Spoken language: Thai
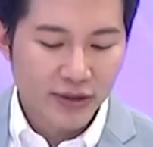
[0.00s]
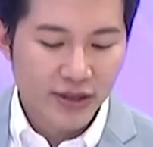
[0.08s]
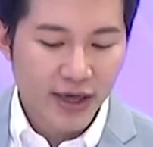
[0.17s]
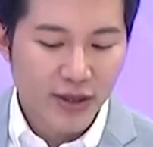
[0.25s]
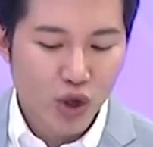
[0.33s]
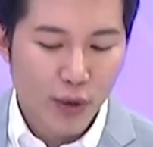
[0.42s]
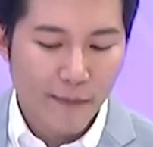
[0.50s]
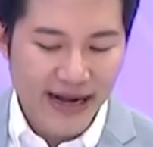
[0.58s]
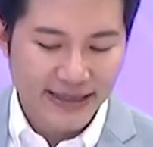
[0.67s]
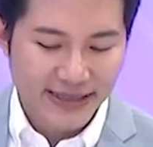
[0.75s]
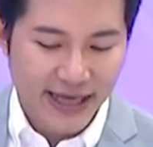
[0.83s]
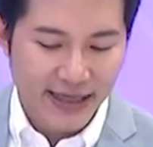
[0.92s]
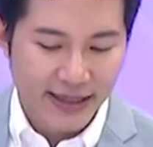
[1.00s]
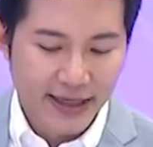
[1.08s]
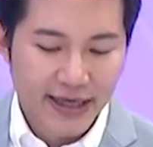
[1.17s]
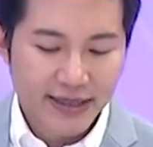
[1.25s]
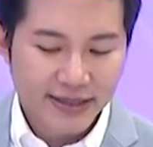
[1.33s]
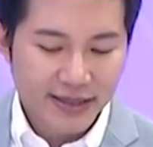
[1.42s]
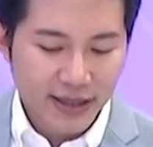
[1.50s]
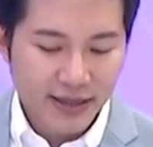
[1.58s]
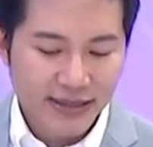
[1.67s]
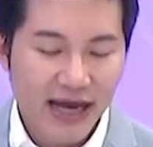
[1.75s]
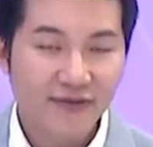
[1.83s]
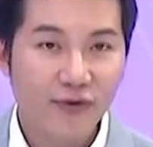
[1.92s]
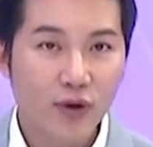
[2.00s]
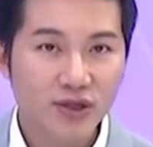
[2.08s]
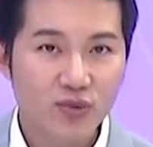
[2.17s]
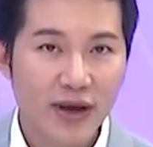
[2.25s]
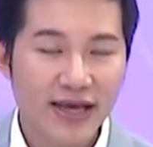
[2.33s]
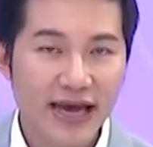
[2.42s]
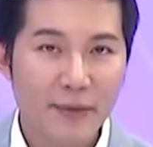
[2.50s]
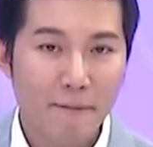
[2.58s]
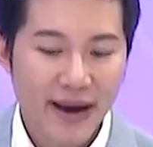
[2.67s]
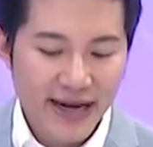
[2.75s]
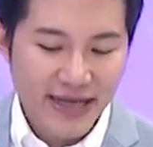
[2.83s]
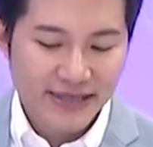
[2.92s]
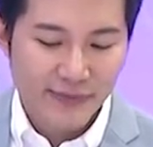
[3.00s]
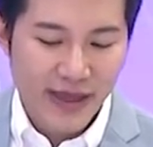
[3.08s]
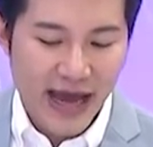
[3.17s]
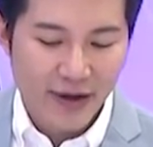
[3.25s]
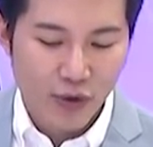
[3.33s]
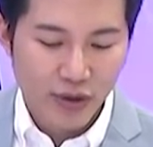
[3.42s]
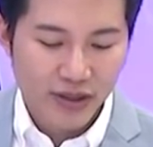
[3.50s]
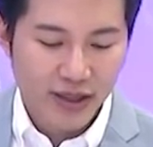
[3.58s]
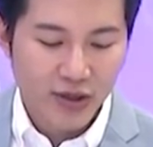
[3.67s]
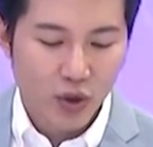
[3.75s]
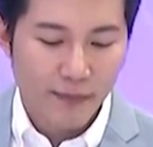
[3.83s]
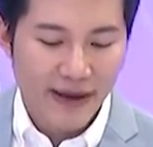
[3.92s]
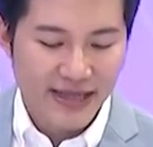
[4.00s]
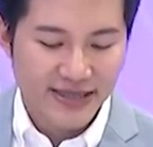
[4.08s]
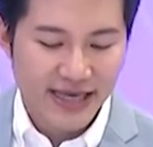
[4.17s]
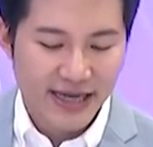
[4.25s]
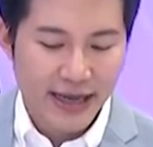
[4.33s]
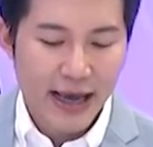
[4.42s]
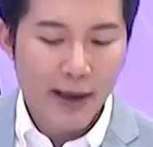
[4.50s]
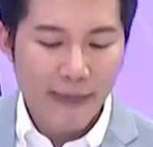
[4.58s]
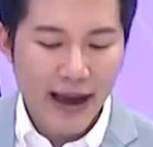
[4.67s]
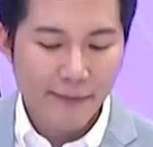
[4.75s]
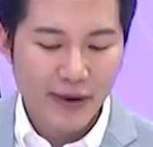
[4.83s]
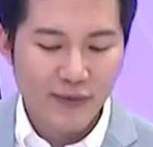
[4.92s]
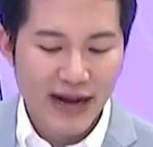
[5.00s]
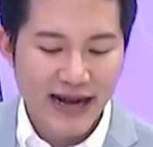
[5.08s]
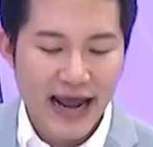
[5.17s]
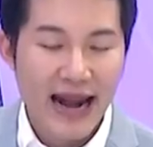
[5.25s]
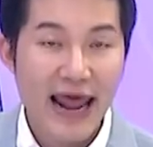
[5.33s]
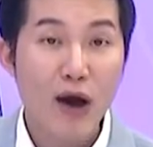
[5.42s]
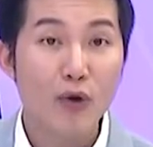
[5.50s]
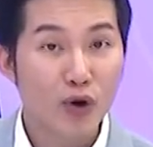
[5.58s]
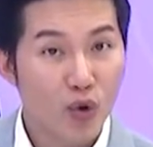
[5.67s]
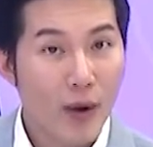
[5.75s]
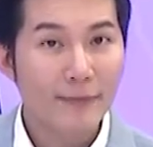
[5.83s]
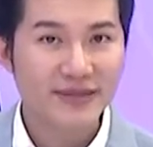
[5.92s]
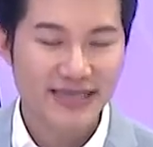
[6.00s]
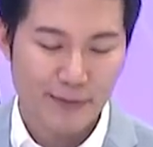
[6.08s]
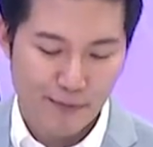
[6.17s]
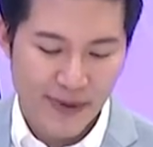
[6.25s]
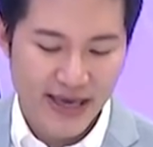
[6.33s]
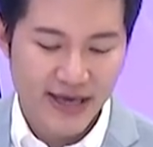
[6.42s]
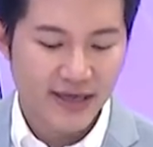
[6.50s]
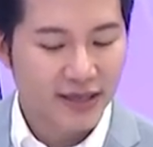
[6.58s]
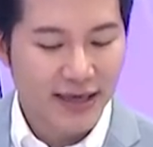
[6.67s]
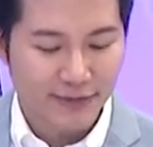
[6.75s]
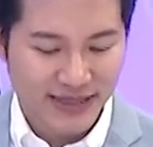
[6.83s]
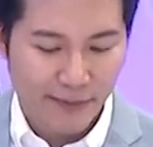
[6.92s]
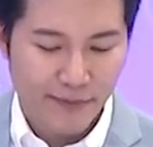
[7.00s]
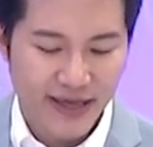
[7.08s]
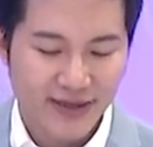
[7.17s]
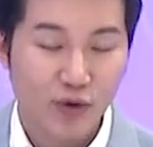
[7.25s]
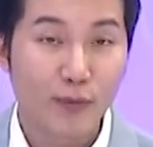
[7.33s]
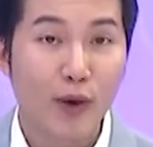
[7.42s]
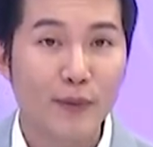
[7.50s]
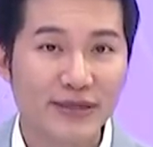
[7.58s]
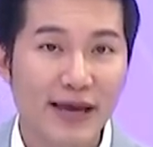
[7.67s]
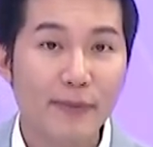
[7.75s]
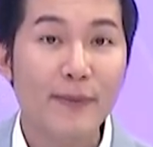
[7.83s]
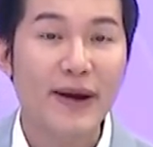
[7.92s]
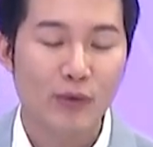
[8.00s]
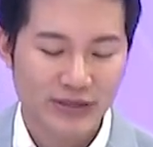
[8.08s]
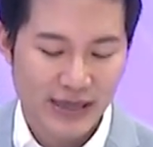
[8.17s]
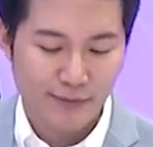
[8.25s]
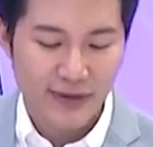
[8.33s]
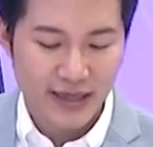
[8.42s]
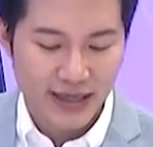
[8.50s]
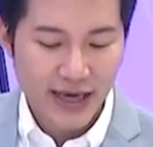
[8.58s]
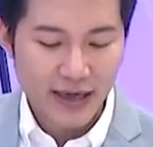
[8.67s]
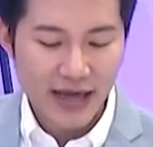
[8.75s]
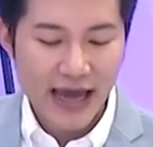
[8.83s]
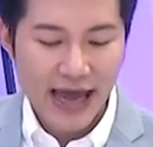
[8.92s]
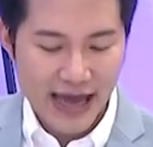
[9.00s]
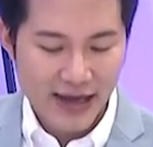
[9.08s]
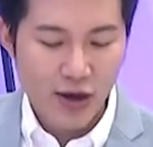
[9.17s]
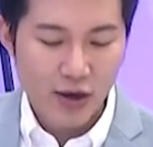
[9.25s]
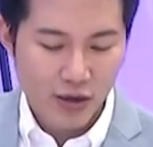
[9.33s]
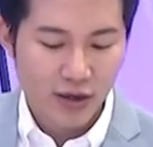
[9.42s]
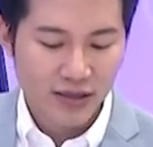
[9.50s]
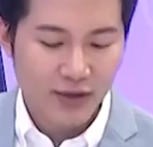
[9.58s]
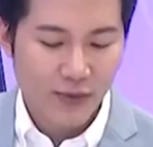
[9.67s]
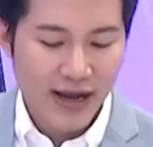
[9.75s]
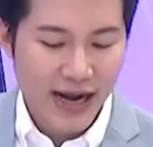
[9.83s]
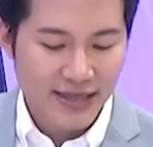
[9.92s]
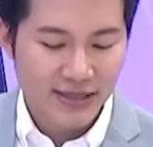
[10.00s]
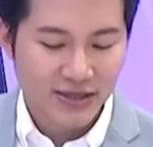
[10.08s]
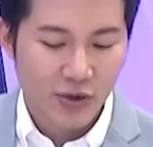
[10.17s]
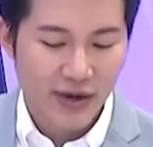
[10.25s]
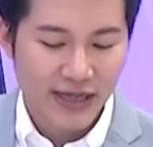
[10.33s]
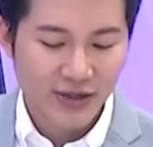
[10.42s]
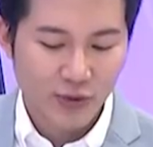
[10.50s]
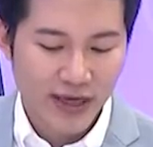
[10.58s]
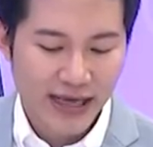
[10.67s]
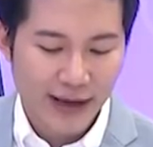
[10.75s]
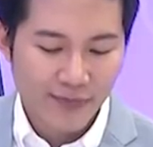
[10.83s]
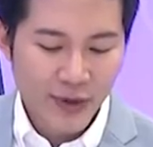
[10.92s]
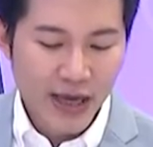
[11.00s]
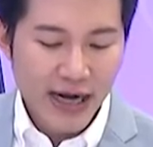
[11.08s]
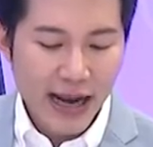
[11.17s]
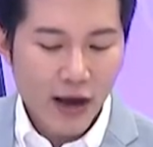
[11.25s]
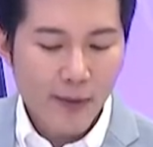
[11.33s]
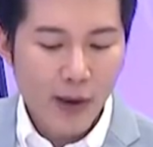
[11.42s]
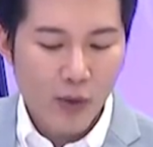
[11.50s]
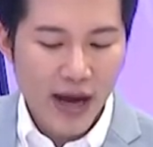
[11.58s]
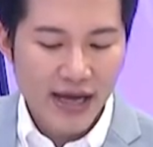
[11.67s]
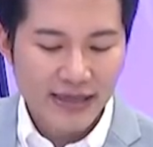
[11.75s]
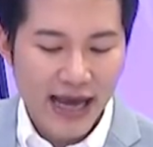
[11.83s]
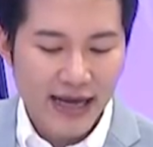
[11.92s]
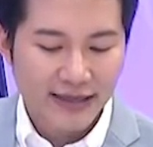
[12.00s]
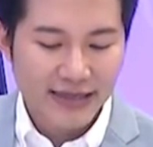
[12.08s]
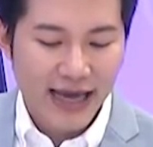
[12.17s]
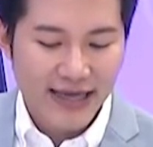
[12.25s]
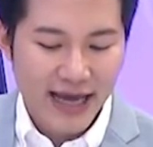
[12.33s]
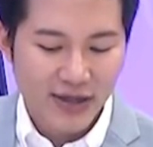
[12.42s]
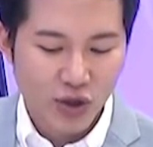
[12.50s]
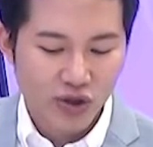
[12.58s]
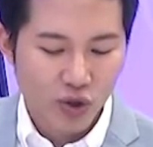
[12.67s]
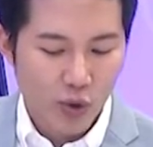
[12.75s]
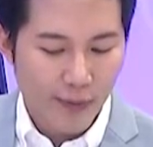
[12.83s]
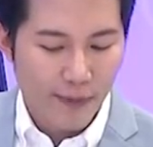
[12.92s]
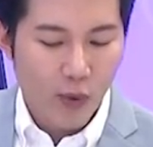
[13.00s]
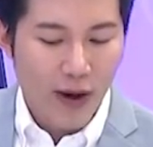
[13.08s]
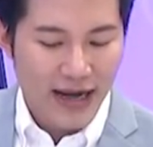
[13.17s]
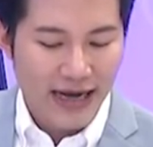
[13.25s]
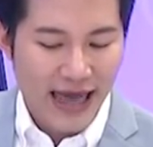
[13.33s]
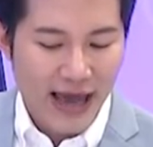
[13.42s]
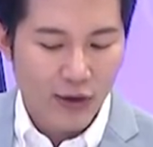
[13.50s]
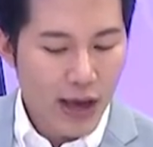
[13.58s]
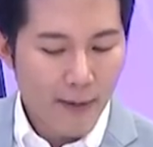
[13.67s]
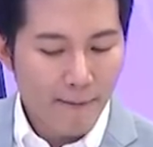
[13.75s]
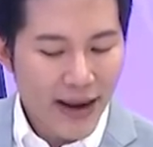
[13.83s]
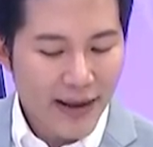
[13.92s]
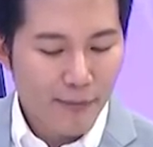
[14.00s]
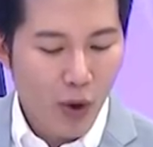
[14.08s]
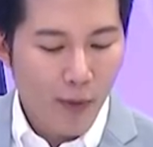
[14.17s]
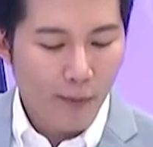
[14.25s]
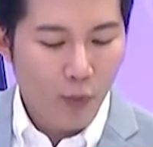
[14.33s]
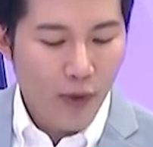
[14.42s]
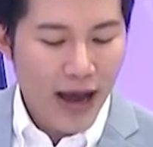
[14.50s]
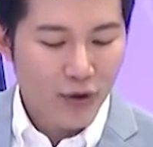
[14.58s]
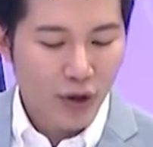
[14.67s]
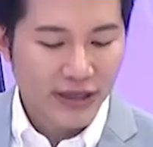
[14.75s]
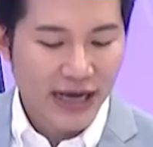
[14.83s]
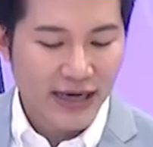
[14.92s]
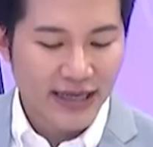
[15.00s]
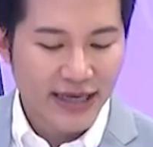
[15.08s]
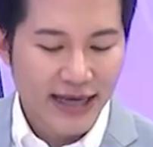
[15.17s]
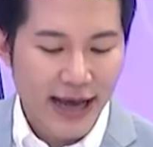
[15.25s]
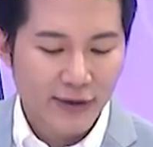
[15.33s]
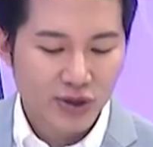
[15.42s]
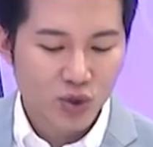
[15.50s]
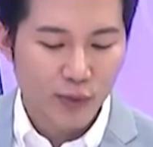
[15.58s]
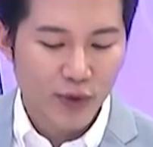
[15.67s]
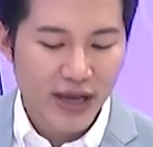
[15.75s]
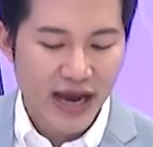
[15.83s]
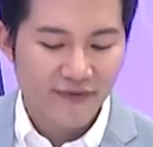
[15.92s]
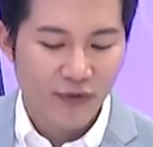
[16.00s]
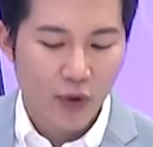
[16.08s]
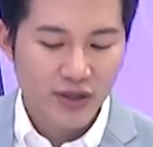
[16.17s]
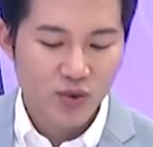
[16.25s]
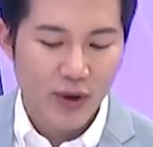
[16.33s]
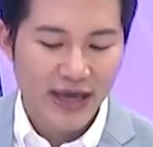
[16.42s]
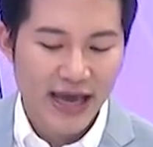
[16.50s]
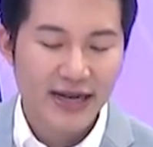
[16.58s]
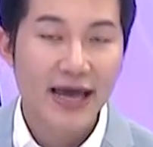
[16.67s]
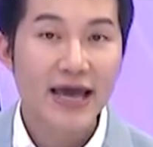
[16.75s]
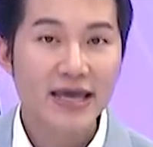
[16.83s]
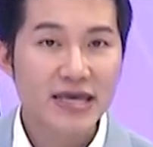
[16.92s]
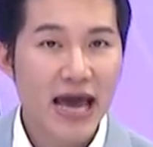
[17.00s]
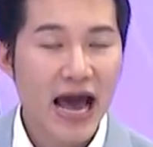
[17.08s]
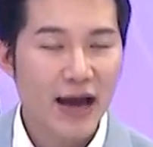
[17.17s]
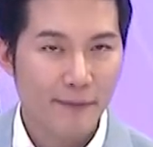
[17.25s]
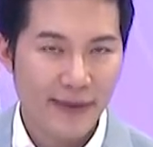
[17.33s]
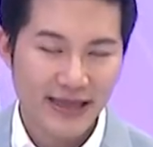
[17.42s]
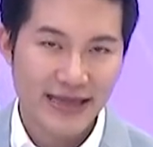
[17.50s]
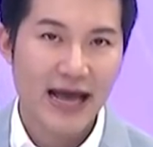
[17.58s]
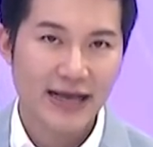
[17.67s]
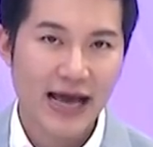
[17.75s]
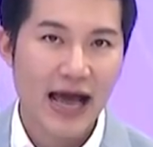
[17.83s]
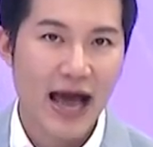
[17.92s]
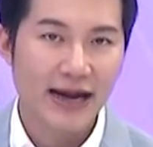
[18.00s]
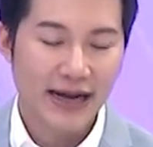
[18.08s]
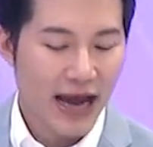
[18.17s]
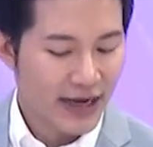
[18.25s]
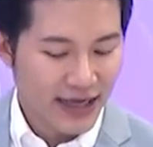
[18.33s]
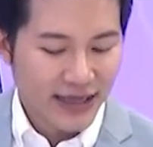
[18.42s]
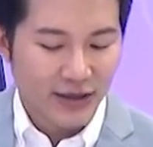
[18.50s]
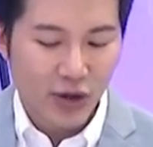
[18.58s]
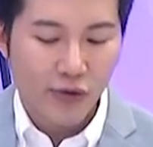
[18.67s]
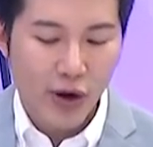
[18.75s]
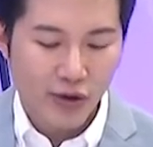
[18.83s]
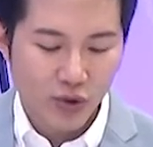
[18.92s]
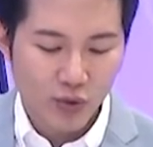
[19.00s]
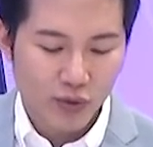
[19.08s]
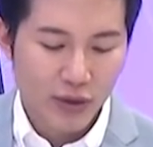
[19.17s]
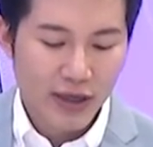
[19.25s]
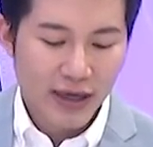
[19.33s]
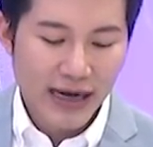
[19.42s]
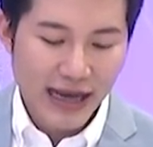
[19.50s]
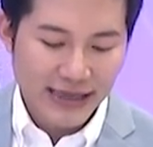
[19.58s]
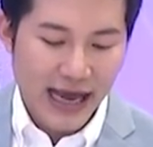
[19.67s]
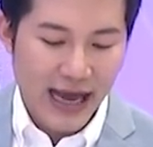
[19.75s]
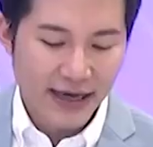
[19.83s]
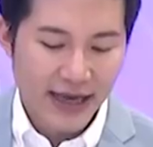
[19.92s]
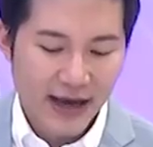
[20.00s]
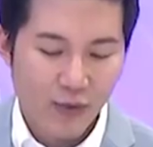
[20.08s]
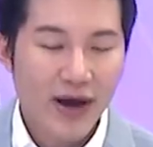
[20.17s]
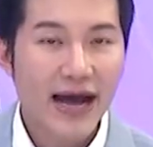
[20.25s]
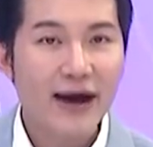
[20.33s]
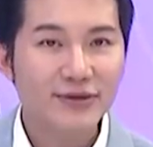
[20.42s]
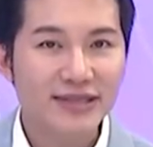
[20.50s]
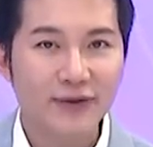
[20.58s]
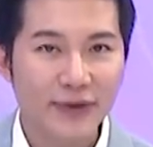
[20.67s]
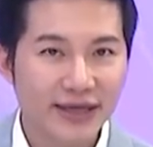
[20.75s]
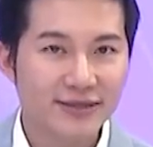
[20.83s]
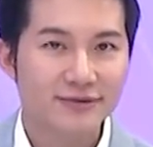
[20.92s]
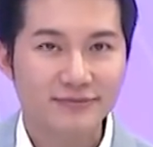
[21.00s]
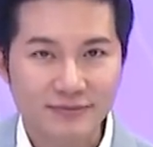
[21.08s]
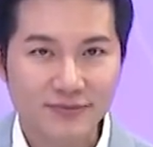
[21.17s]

เครื่องยนต์เบนซิน ซึ่งทาง Volkswagen ไม่ได้จำหน่ายรถเครื่องยนต์เบนซินมาเป็นเวลานานแล้ว ร่วม 10 ปี คือเกือบ 10 ปีแต่คุณโบบอกใช้ประมาณ 6-7 ปีนะฮะะกก็คิดว่าน่าจะตรงกันอยู่นะครับ แล้วก็บอกว่าทางไทยยานยนต์ตรวจประวัติแล้ว ไม่พบว่ารถคันนี้เข้าศูนย์บริการ Volkswagen อย่างเป็นทางการ อันนี้เดี๋ยวต้องรอดูหลักฐานนะฮะว่าเข้าเซอร์วิส